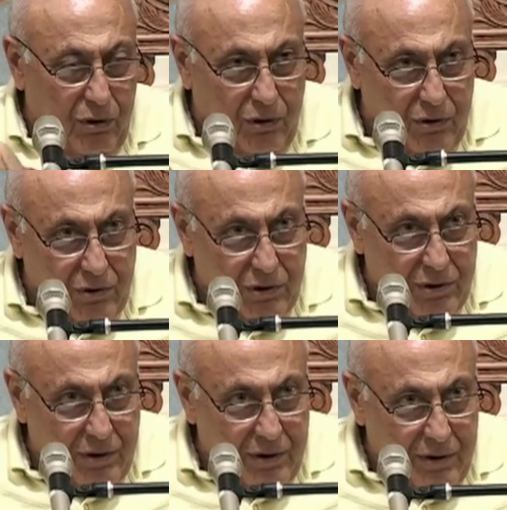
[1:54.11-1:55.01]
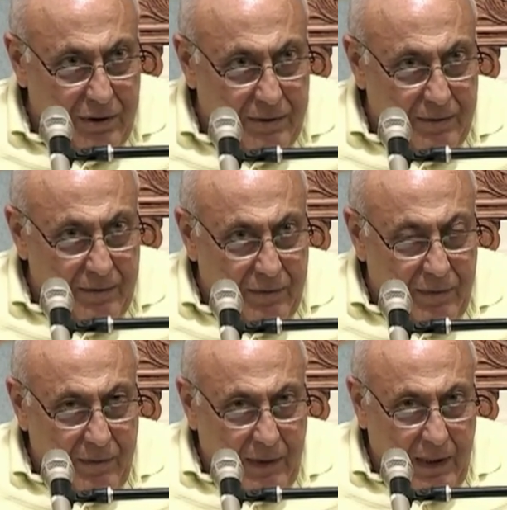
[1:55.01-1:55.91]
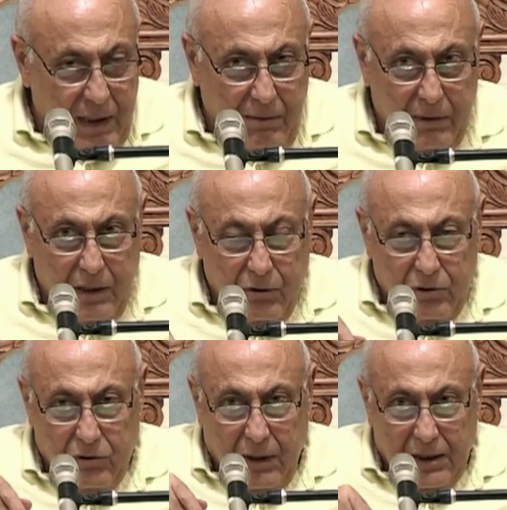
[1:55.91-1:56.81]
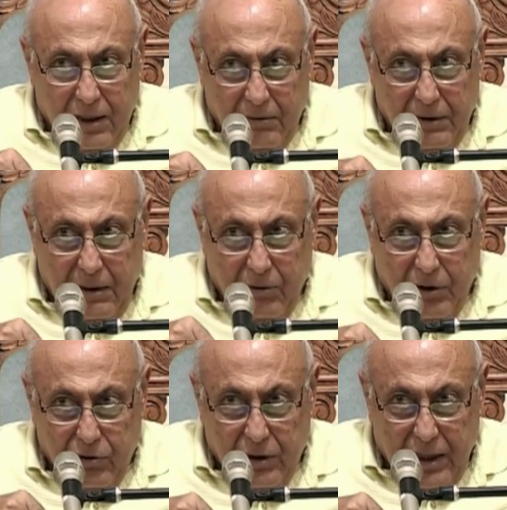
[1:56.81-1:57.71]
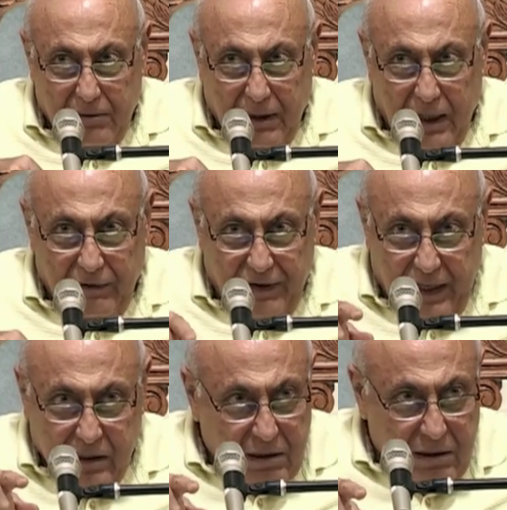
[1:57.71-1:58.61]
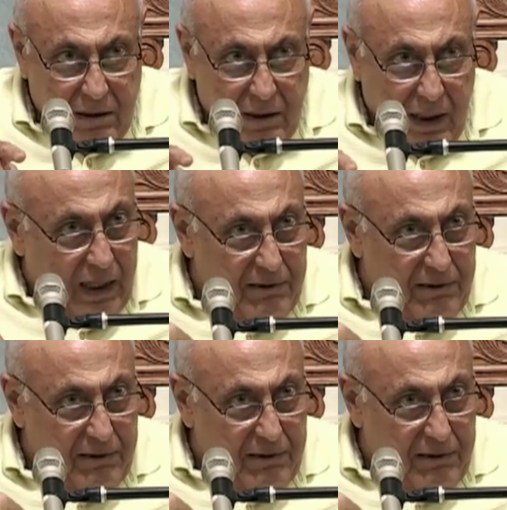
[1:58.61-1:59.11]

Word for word: القدس لما يقول دلوقتي ربنا ممكن يقول كلمة لفاتن أنا ما